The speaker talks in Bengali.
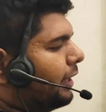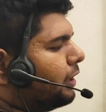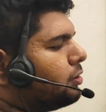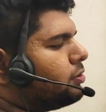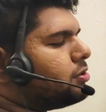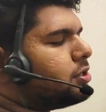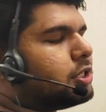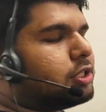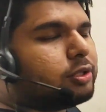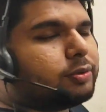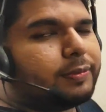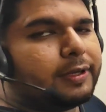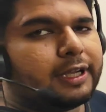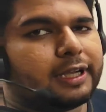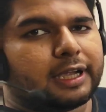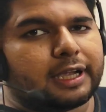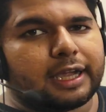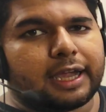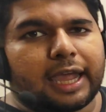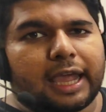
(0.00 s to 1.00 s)
এইটা হচ্ছে তুমি
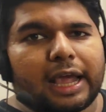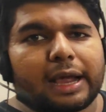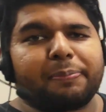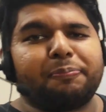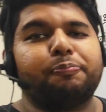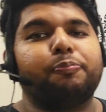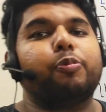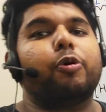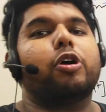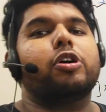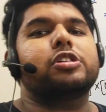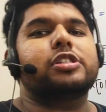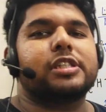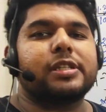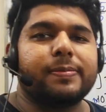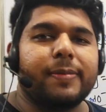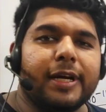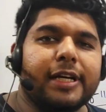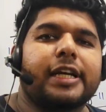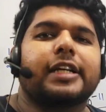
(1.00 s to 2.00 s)

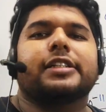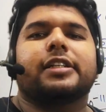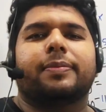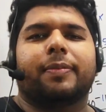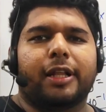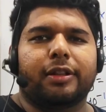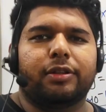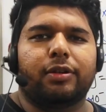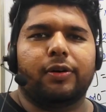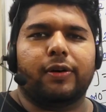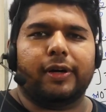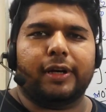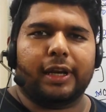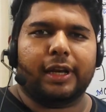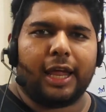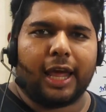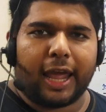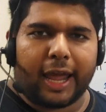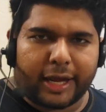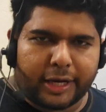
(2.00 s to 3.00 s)
অ্যাপ্রক্সিমেট একটা মান ধরে
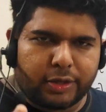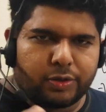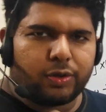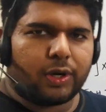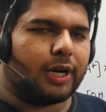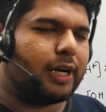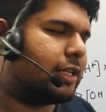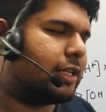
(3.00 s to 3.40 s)
নিলে অ্যাকচুয়াল